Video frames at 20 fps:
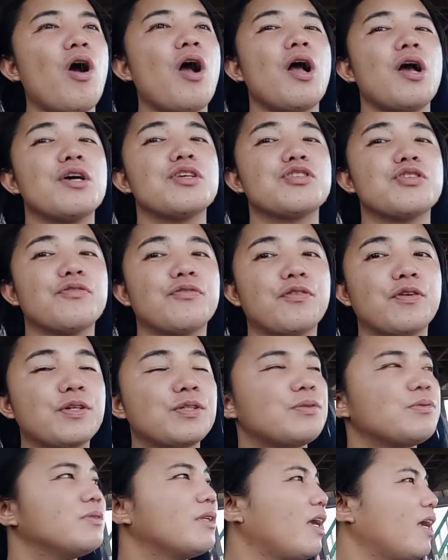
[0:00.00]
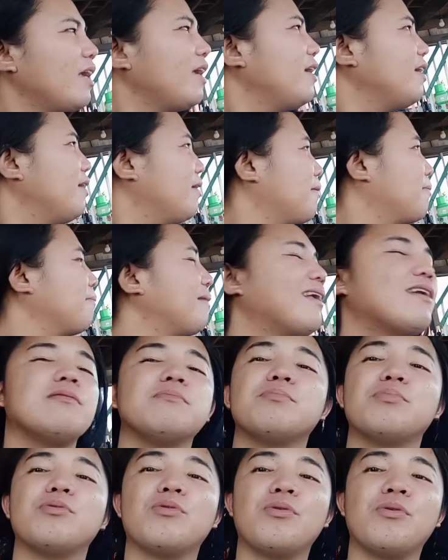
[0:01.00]
So for today,
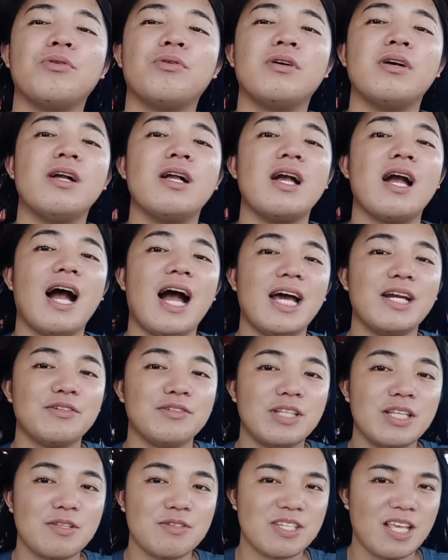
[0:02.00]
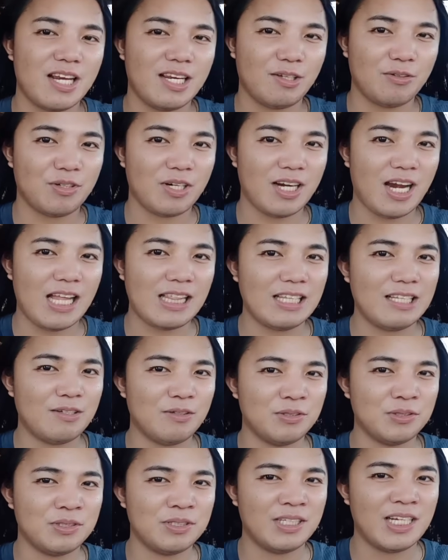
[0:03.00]
meron pong ano dito sa likuran natin
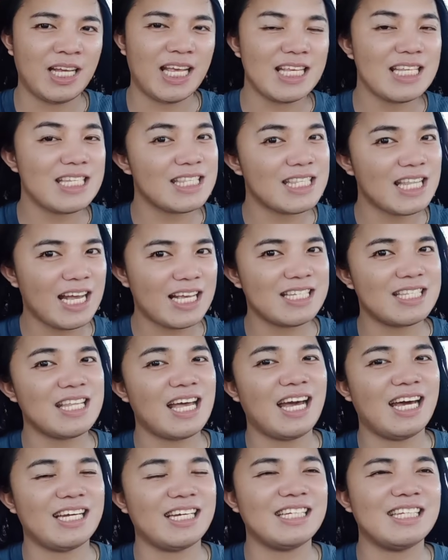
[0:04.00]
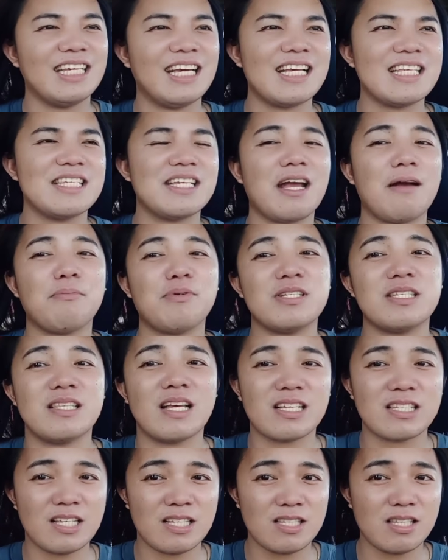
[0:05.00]
oh, snacks na karidi kasi nga po
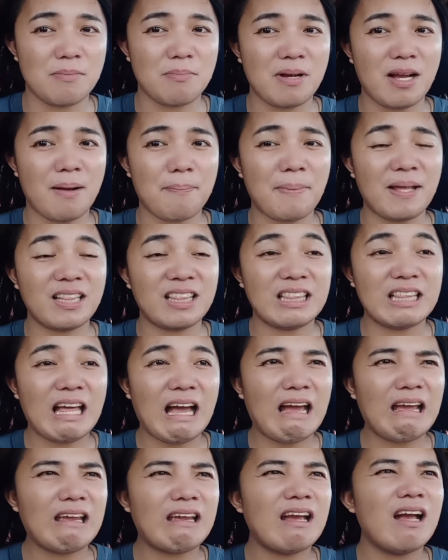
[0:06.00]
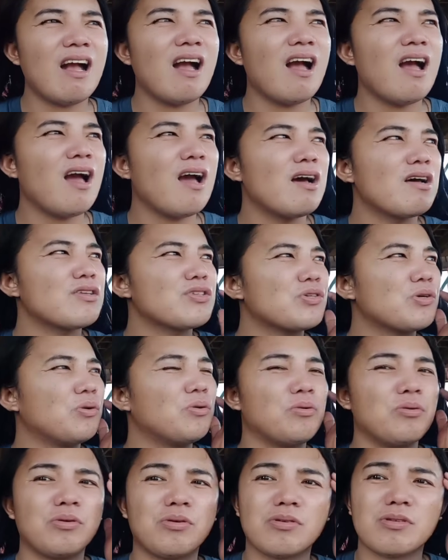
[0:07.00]
snacks yan sa mga panday.
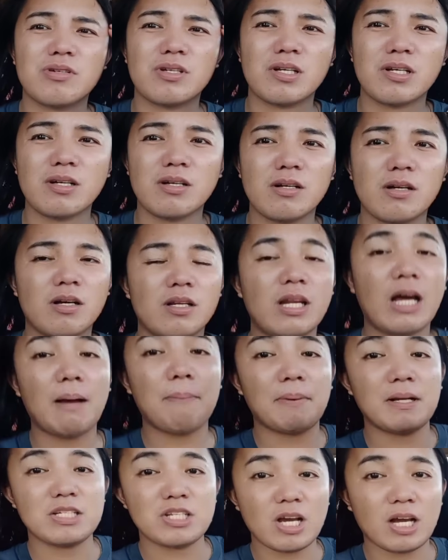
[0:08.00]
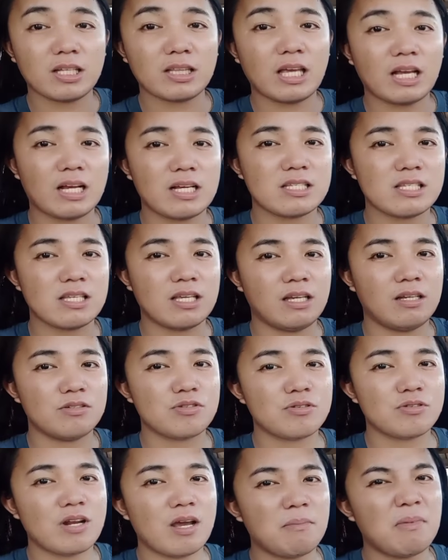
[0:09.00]
So nakapag-jacket tayo kasi
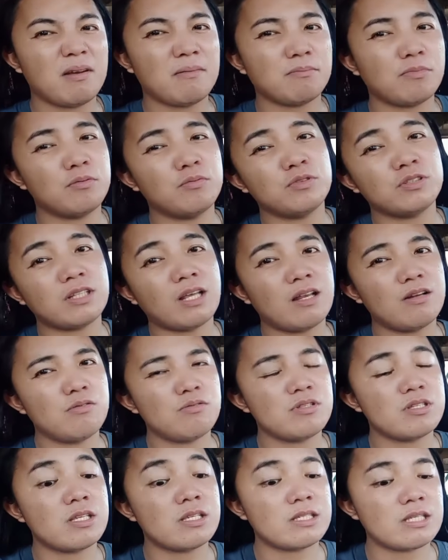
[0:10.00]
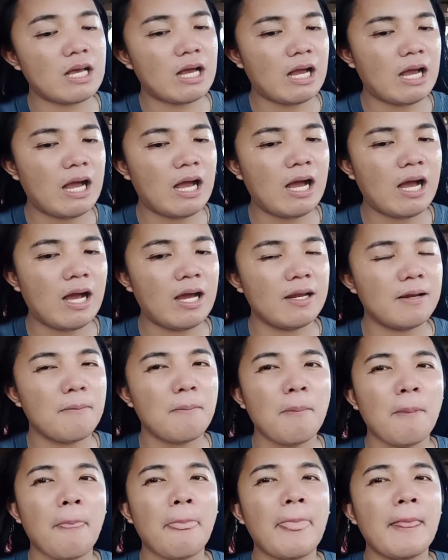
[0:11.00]
gusto namin pumunta doon sa sakahan
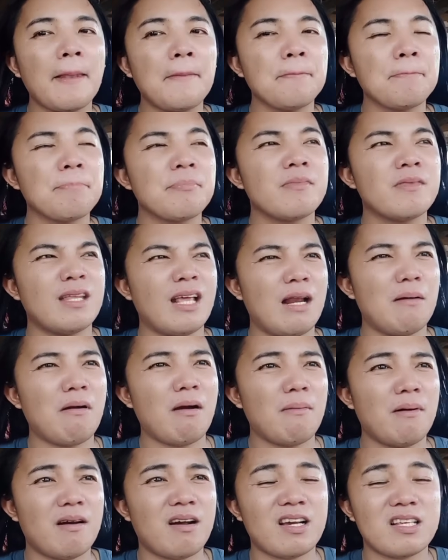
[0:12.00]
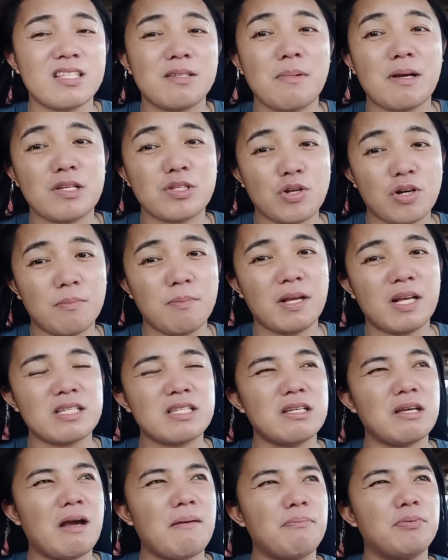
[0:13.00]
nila mama kasi mag-sorby
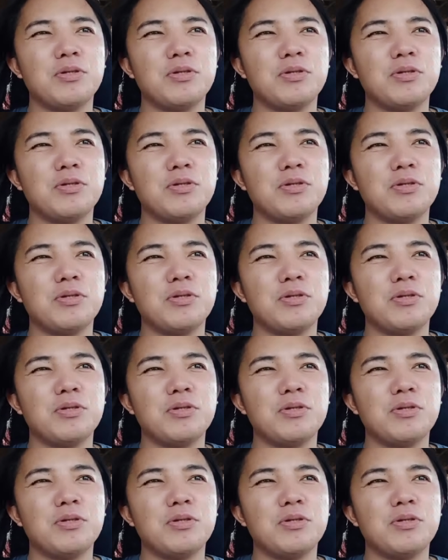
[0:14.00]
kasi nga po yung